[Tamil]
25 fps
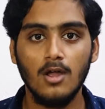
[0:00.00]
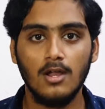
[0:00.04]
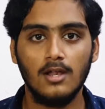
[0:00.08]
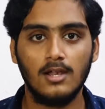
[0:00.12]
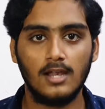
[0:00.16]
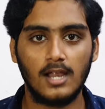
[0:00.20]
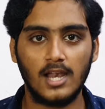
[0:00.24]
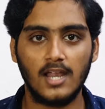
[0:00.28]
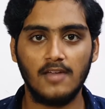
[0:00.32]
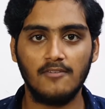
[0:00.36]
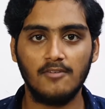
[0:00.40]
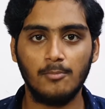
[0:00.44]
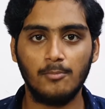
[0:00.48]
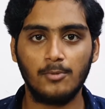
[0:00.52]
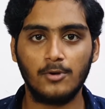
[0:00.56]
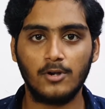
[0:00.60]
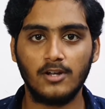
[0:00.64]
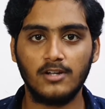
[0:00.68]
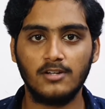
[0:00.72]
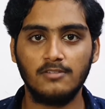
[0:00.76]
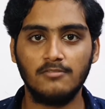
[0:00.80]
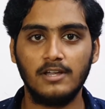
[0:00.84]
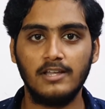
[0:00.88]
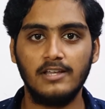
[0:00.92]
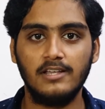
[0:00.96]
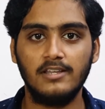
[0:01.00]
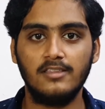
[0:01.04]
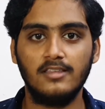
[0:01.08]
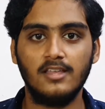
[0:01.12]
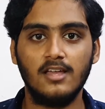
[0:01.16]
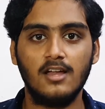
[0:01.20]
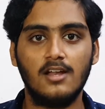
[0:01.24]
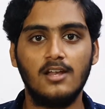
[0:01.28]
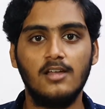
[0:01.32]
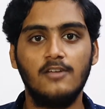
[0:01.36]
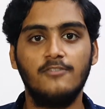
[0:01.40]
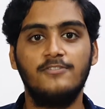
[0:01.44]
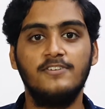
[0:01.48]
நல்லாவே ப்ரொடக்டிவாக இருந்தேன்
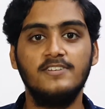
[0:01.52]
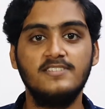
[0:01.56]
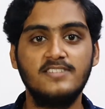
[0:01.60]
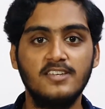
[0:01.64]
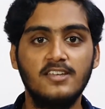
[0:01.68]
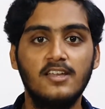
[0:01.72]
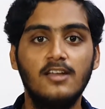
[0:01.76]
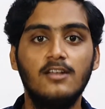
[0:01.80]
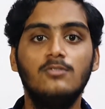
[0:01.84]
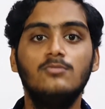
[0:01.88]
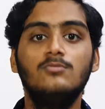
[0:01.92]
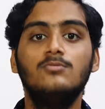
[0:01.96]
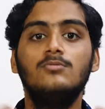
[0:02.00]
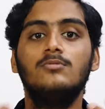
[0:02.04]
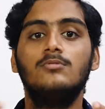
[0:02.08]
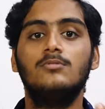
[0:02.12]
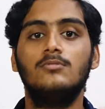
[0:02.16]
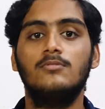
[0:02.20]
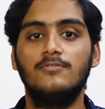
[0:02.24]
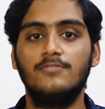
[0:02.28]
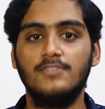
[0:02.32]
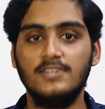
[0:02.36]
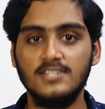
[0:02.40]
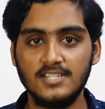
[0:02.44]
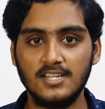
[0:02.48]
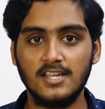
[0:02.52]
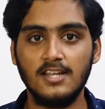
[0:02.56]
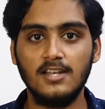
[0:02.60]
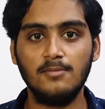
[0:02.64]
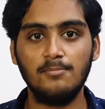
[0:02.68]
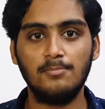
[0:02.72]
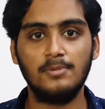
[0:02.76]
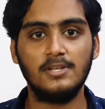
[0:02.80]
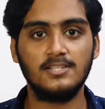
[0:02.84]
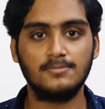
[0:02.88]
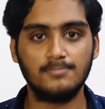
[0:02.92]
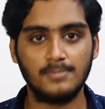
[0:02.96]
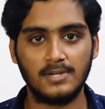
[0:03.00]
ஆனால் ஃபிசிக்கலும் ஃபிசிக்கலி
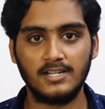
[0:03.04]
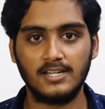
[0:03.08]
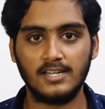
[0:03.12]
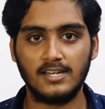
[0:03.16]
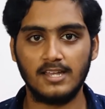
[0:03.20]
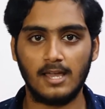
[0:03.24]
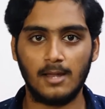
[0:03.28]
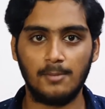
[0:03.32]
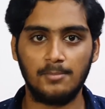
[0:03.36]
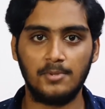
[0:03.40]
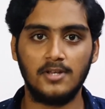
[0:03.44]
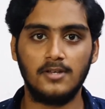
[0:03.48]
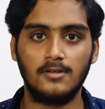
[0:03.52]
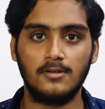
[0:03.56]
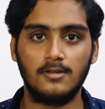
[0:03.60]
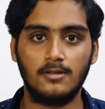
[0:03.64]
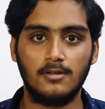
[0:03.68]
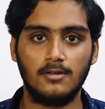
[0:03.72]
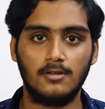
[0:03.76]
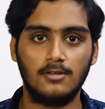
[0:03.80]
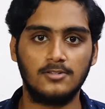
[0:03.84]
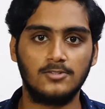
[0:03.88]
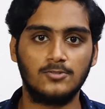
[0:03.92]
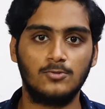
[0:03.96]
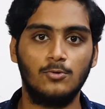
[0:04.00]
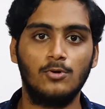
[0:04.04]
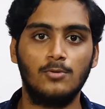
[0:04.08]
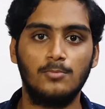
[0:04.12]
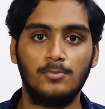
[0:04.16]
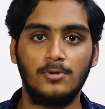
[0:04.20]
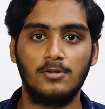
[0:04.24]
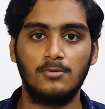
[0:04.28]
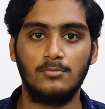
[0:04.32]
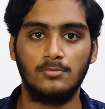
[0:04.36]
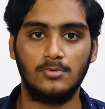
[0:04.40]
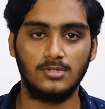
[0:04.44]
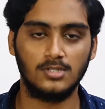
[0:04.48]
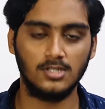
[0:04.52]
ப்ளஸ் மென்டலி அப்படின்னு ஸ்கோர்
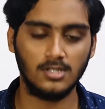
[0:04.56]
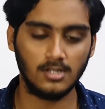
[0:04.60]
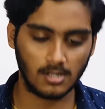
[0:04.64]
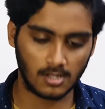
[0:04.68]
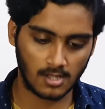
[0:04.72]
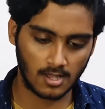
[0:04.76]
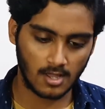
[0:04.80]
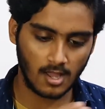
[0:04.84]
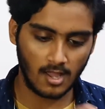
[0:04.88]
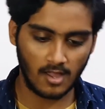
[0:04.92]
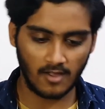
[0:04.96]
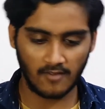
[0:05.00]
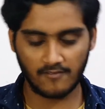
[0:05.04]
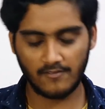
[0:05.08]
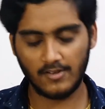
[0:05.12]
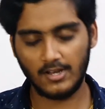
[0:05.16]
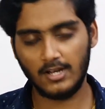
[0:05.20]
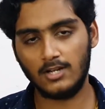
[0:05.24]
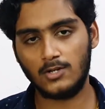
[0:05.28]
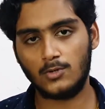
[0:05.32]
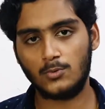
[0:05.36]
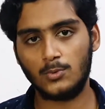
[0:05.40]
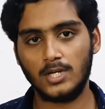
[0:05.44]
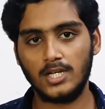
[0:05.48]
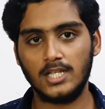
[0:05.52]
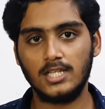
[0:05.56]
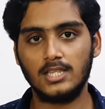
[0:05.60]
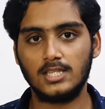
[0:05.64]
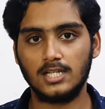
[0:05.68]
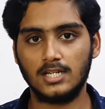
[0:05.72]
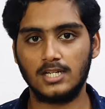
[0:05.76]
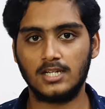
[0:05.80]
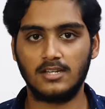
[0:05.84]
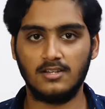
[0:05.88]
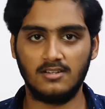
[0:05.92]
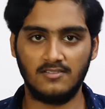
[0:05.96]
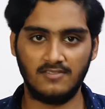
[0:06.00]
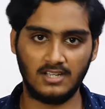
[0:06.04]
பண்ணும்போது வீக் டுவெல் அண்ட்
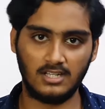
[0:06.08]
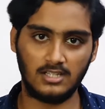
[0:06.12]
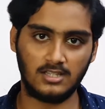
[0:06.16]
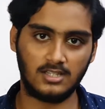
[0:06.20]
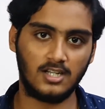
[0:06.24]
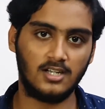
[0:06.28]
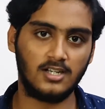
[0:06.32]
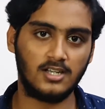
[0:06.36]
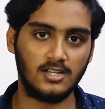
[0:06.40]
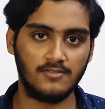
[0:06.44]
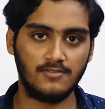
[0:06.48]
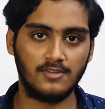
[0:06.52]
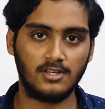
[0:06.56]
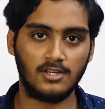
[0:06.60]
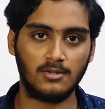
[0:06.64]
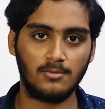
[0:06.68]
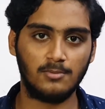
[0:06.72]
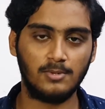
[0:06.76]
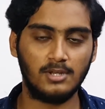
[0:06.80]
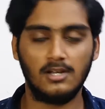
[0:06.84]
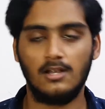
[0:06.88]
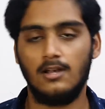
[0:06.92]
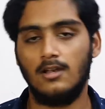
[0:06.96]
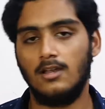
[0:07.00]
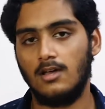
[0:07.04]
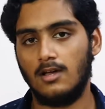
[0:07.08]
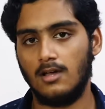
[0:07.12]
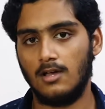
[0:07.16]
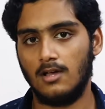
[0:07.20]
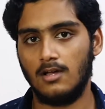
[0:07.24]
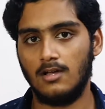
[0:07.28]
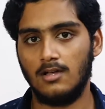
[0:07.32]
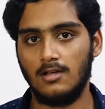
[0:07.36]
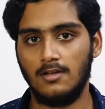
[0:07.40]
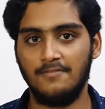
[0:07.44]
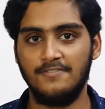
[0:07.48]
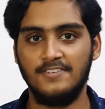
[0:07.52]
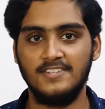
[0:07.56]
தேர்ட்டீன் வீக் தேர்ட்டீன் வரைக்குமே நல்லா
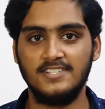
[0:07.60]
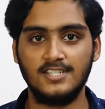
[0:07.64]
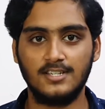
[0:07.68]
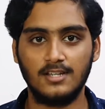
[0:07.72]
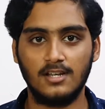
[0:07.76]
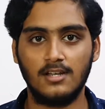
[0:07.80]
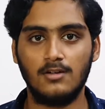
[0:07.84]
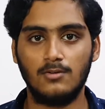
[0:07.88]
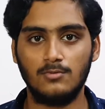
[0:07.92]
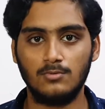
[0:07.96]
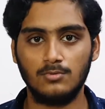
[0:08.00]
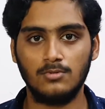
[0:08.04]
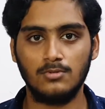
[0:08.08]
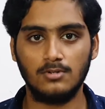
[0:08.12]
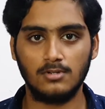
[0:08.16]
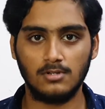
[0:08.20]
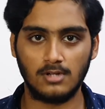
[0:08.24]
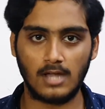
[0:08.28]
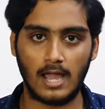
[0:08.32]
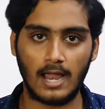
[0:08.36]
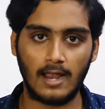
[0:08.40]
ஃபிசிக்கலாகவும் ஒரு